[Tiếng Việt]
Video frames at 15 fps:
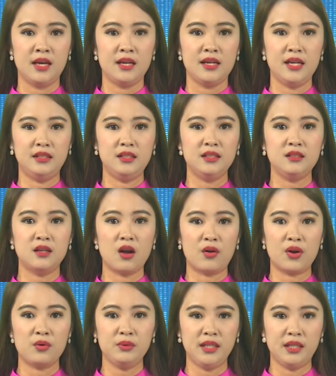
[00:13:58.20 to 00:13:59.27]
Đến dự có
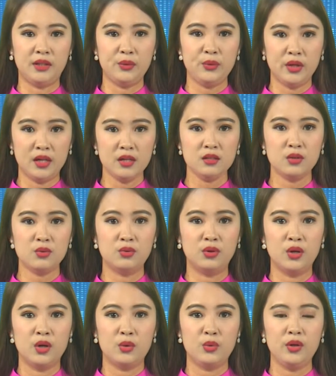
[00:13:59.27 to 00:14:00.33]
đồng chí Nguyễn Đức Dũng,
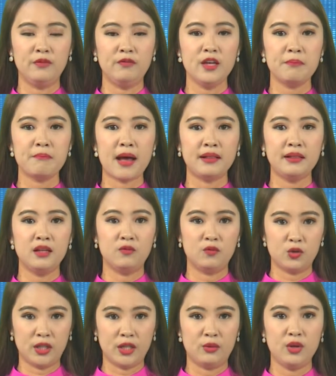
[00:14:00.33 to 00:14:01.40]
Ủy viên Ban Thường vụ
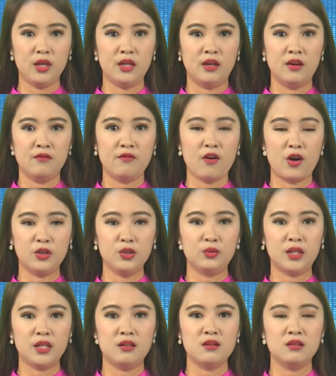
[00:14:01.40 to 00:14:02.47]
tỉnh ủy, Phó Chủ
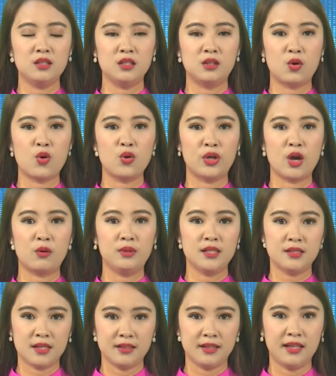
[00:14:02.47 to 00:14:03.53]
tịch Thường trực Hội đồng Nhân
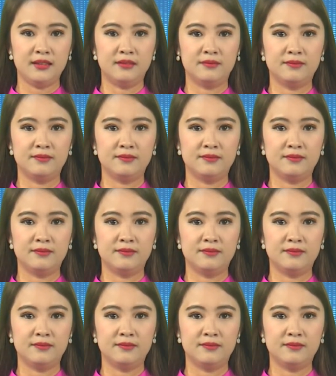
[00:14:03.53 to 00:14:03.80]
dân tỉnh.